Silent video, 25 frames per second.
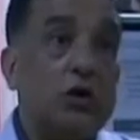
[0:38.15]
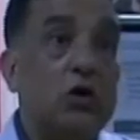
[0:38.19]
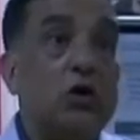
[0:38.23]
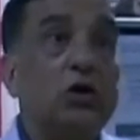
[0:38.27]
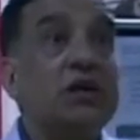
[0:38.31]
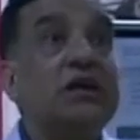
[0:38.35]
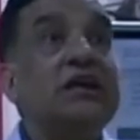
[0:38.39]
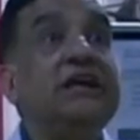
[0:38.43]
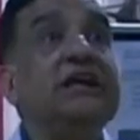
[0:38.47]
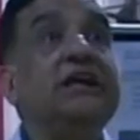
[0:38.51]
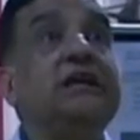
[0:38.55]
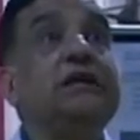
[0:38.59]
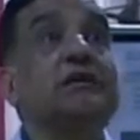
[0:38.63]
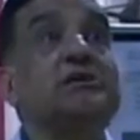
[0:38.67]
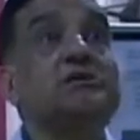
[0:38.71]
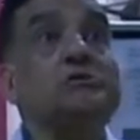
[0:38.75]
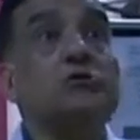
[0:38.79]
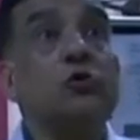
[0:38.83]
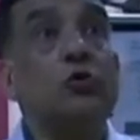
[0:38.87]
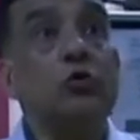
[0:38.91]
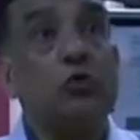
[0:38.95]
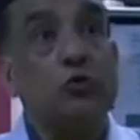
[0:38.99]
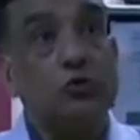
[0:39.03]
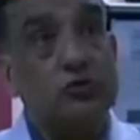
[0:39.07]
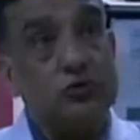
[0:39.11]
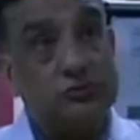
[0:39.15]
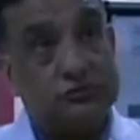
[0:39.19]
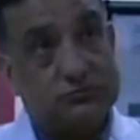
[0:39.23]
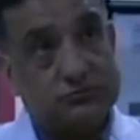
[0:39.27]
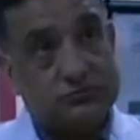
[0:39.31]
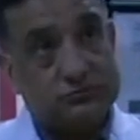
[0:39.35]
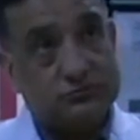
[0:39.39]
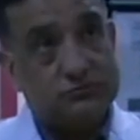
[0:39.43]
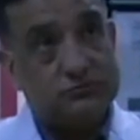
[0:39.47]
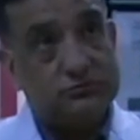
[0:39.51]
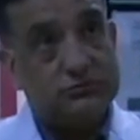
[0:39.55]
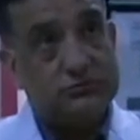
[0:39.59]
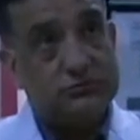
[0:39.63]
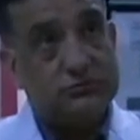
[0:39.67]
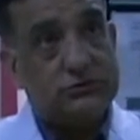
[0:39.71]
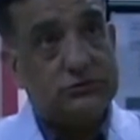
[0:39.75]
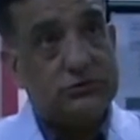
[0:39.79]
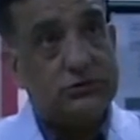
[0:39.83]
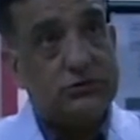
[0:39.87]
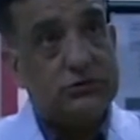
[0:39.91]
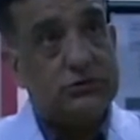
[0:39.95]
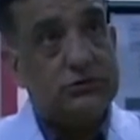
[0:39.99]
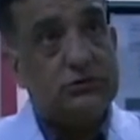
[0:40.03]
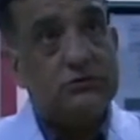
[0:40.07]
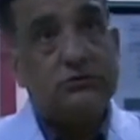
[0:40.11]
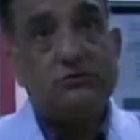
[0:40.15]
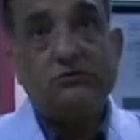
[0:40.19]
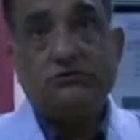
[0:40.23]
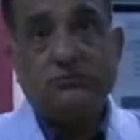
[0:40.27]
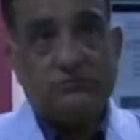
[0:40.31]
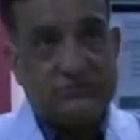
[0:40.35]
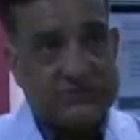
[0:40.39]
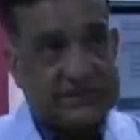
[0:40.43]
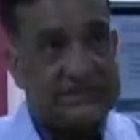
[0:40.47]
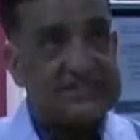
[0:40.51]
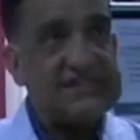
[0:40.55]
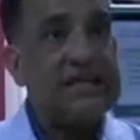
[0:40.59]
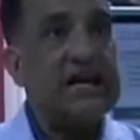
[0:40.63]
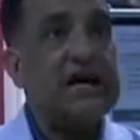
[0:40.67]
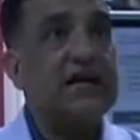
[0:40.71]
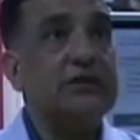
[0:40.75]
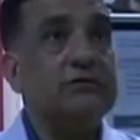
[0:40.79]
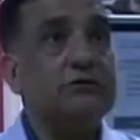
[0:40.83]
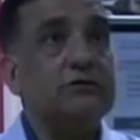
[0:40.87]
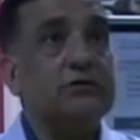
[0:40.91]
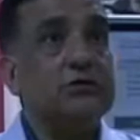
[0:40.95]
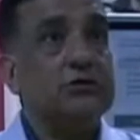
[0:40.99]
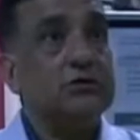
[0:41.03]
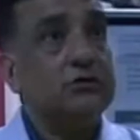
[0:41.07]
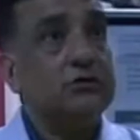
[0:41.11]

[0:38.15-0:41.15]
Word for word: और हीट स्ट्रोक जैसे आज